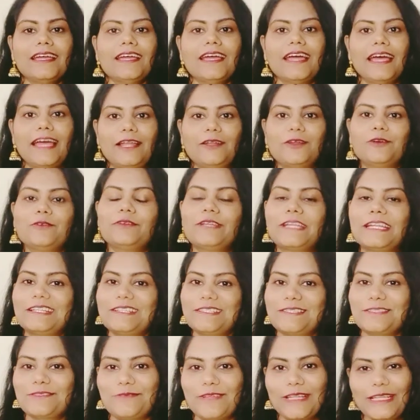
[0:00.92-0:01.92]
हेलो
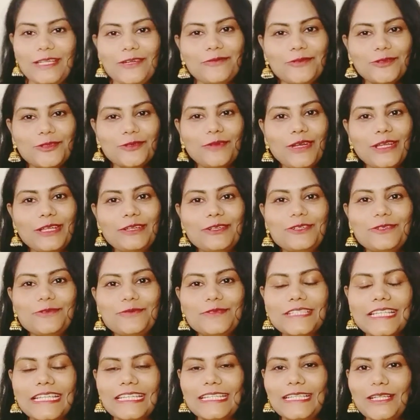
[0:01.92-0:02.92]
फ्रेंड्स वेलकम टू माय यूट्यूब
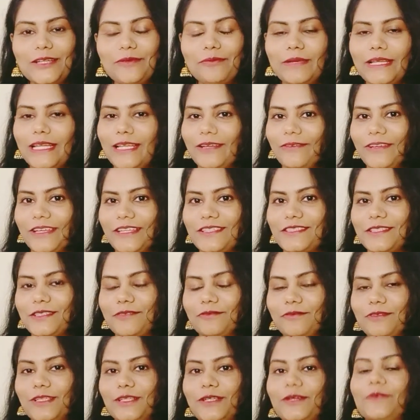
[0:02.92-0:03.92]
चैनल बेला फैशन
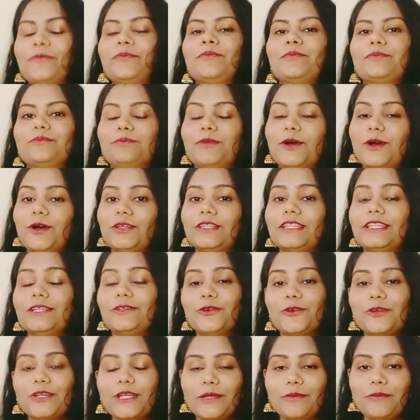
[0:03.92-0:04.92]
वर्ल्ड बहुत
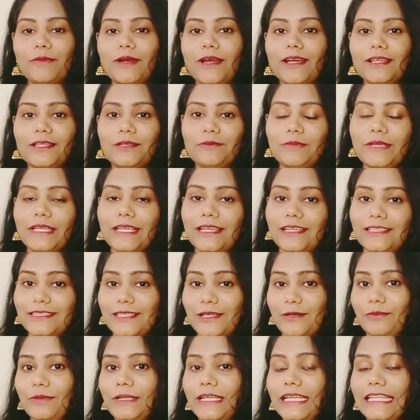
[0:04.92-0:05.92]
दिनों के बाद मैं आज
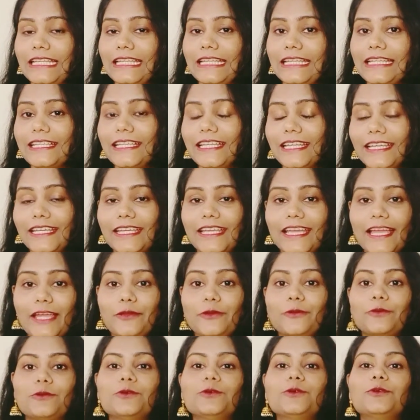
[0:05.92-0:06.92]
आपके लिए लेके आई
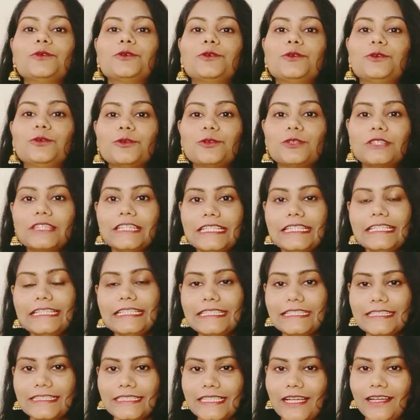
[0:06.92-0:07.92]
हूँ
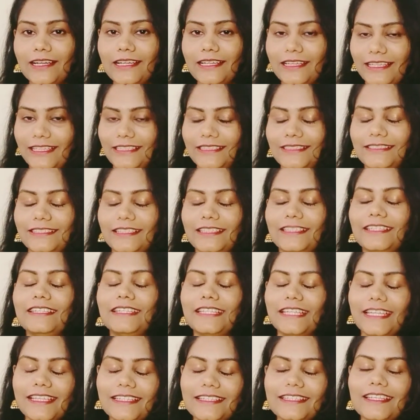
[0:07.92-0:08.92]
कुर्तीज़ का कलेक्शन
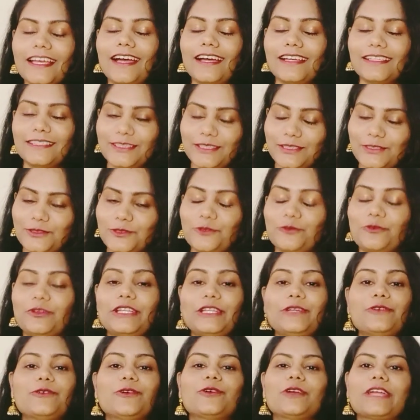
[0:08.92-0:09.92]
ये आज का जो
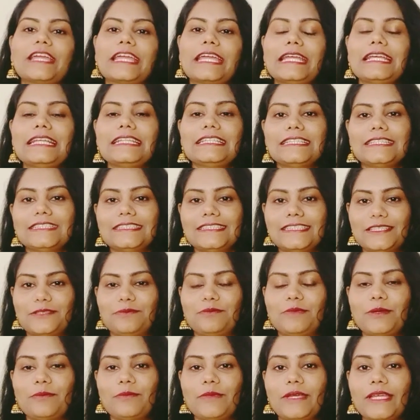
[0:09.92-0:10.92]
वीडियो है
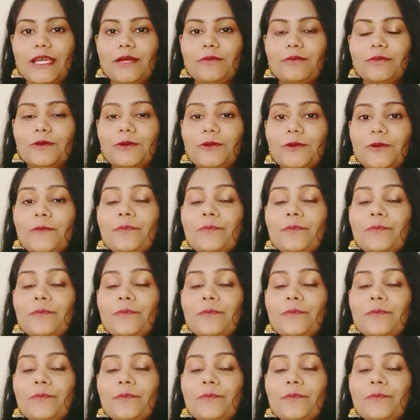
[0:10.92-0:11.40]
जिसमें मैं आपको